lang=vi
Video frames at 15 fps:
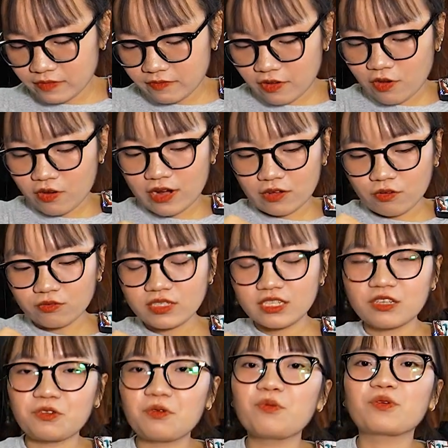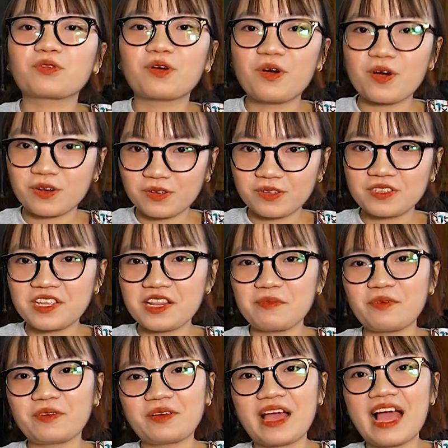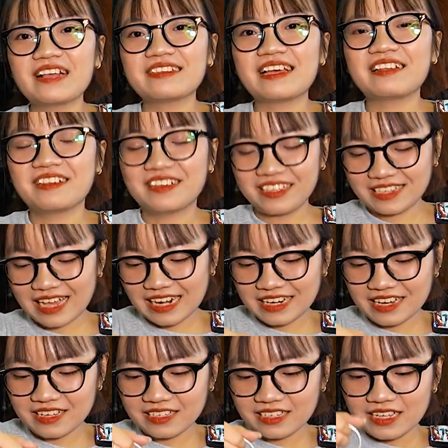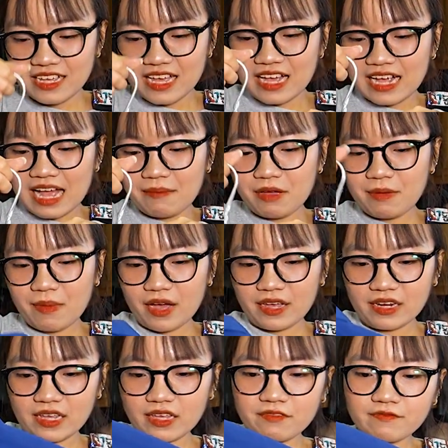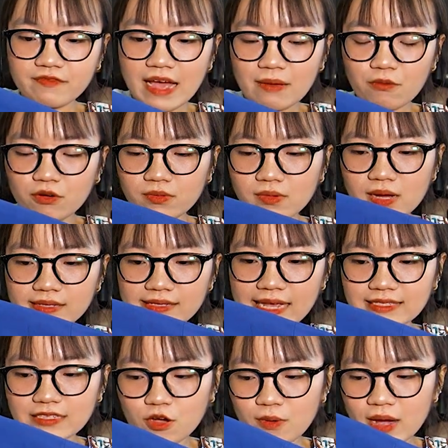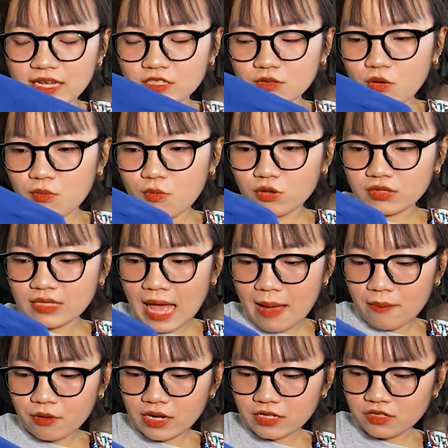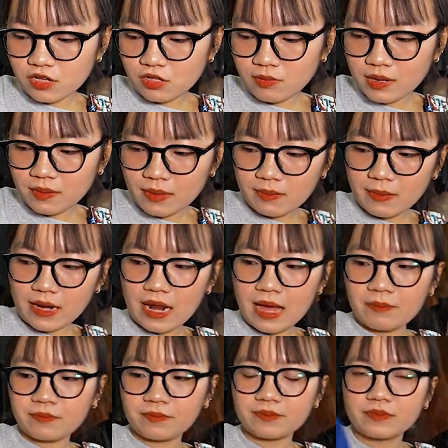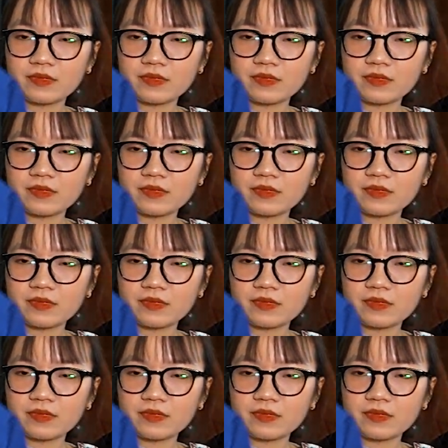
Và con này cũng chỉ có một con thôi nên là mọi người ai săn được thì săn nhá. K mười bảy này, vai bốn mươi, dài sáu mươi bảy rồi một trăm bốn mươi tám, con này dưới mình một mét bảy mươi lăm